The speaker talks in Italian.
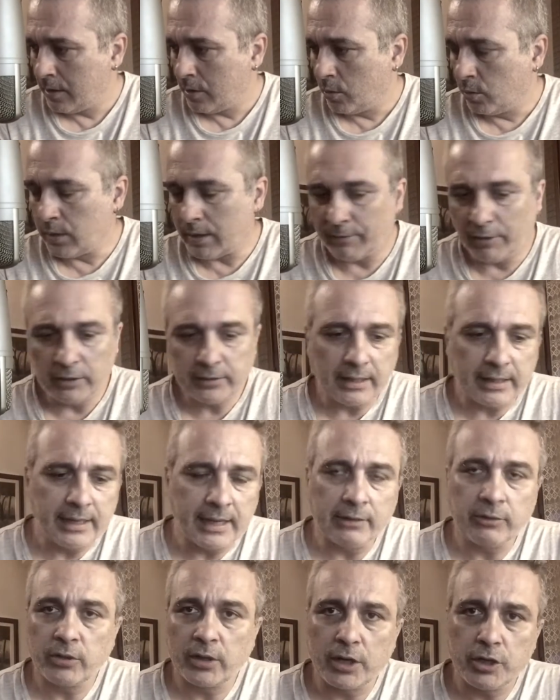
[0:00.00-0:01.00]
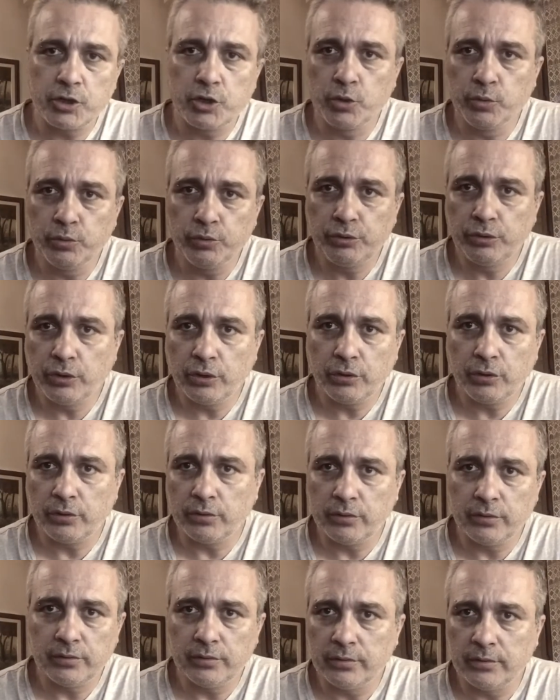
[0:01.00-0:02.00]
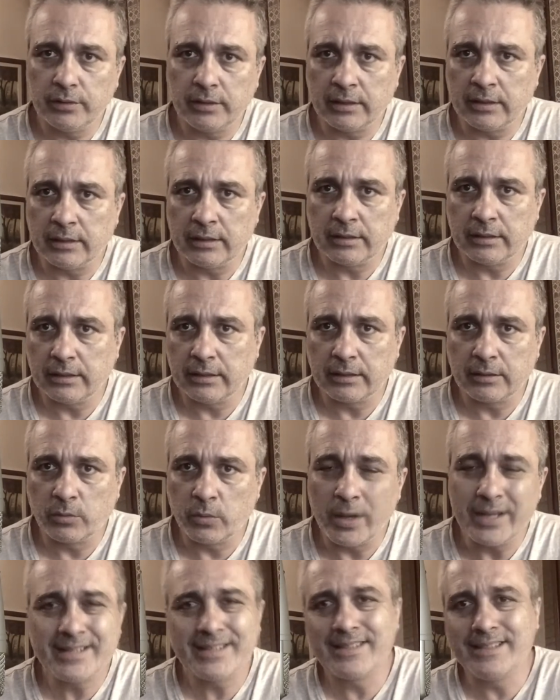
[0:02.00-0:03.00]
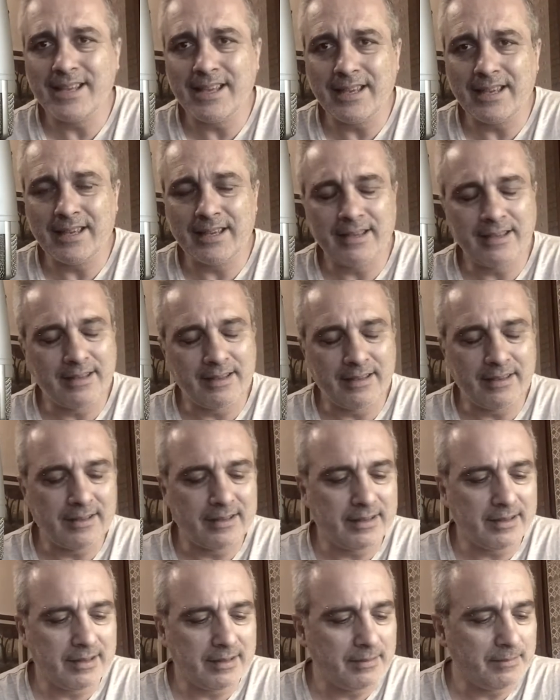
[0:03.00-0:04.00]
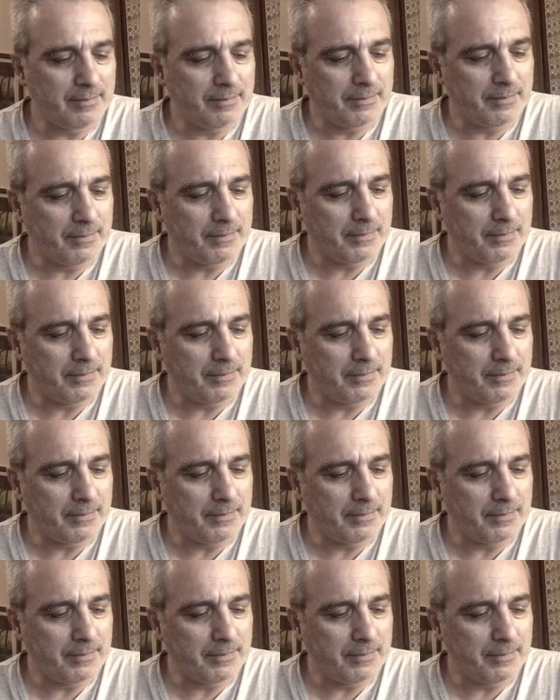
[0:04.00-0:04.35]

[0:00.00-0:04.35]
Una volta che hanno raggiunto eh, queste, eh,